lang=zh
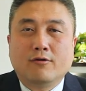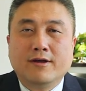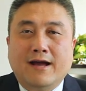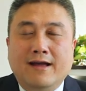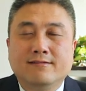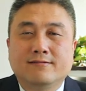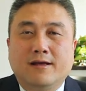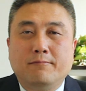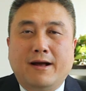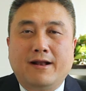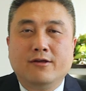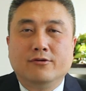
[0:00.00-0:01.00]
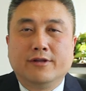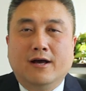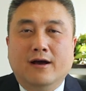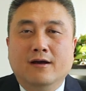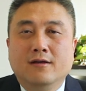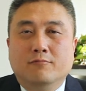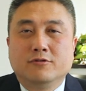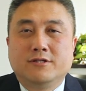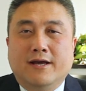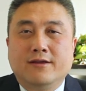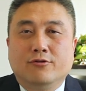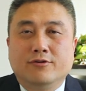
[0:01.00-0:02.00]
关于 S 三八六 呢，目
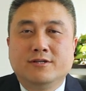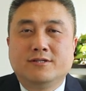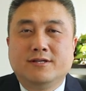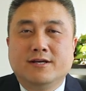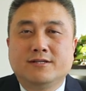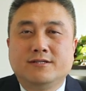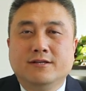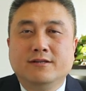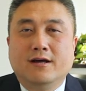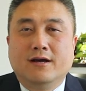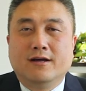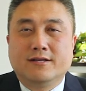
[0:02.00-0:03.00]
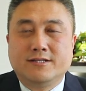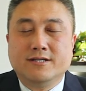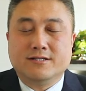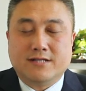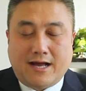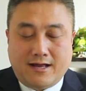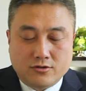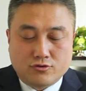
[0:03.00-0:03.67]
前有一些新的进展。